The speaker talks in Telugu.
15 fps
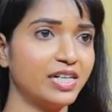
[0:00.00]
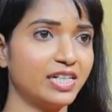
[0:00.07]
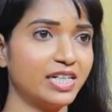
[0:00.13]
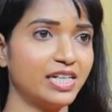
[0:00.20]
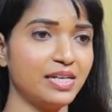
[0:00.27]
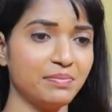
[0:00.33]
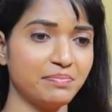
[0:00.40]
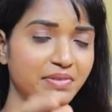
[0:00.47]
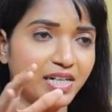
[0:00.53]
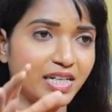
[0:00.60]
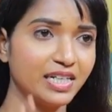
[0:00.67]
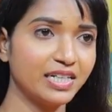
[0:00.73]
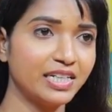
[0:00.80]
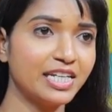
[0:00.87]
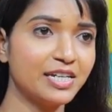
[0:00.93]
అంటే మన
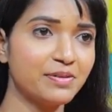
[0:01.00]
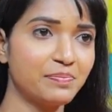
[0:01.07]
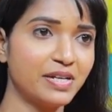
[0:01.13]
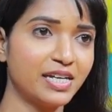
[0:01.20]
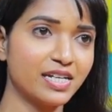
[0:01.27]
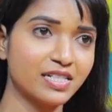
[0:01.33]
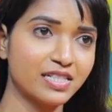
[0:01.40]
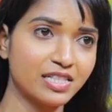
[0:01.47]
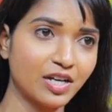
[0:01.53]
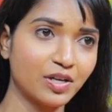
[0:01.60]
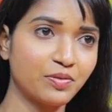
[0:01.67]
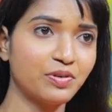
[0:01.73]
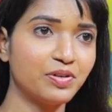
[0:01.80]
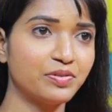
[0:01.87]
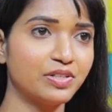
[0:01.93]
ఇండియన్ ప్లేయర్స్
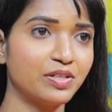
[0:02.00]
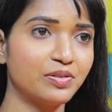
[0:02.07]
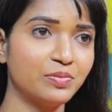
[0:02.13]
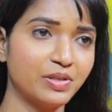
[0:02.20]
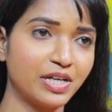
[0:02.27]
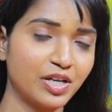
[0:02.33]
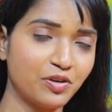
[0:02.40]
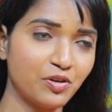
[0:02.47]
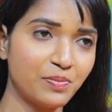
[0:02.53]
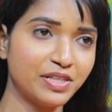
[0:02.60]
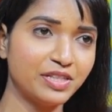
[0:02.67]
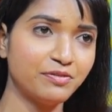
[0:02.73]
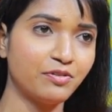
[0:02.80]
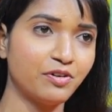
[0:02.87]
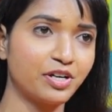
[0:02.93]
తక్కువ ఉన్నారు ఎక్కువ
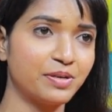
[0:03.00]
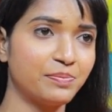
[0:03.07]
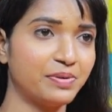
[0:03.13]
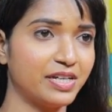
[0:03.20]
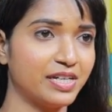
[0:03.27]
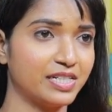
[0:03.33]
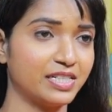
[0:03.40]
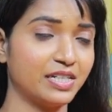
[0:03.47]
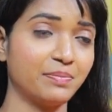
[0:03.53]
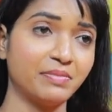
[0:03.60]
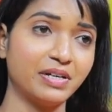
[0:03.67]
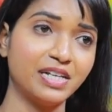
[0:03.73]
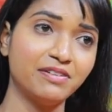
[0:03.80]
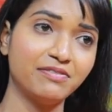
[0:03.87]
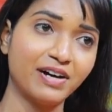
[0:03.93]
మంది ఫారిన్ ప్లేయర్స్
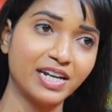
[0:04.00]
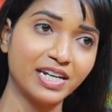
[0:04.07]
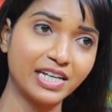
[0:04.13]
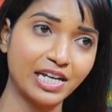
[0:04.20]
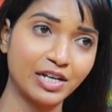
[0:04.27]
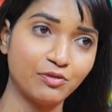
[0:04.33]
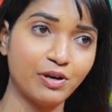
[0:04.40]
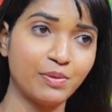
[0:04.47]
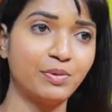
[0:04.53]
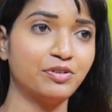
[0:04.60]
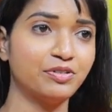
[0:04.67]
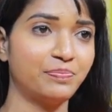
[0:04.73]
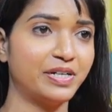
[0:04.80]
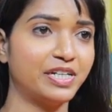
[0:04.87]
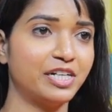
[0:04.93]
మళ్ళీ వాళ్ళకి ఎక్కువ
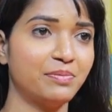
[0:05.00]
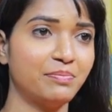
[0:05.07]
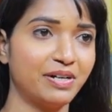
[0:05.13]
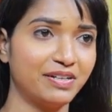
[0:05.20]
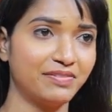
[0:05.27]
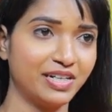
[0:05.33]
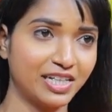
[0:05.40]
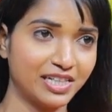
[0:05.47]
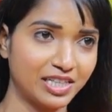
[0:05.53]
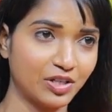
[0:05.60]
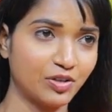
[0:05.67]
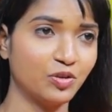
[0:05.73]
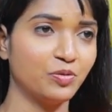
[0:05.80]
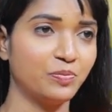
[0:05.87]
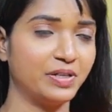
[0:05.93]
అమౌంట్ పెట్టడం మన వాళ్ళకి
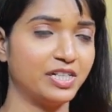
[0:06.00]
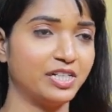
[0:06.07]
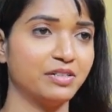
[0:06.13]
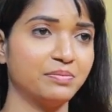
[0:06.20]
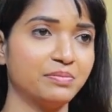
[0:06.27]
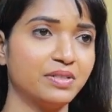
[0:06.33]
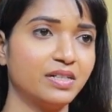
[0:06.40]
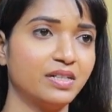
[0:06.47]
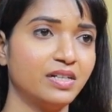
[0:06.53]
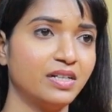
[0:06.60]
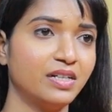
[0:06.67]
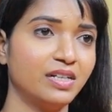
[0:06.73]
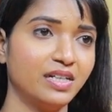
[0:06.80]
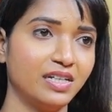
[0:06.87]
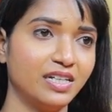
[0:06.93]
తక్కువ పెట్టడం
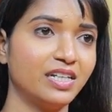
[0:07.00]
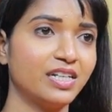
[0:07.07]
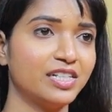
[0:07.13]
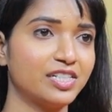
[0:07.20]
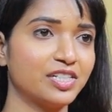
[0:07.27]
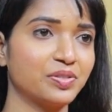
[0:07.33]
ఇలానే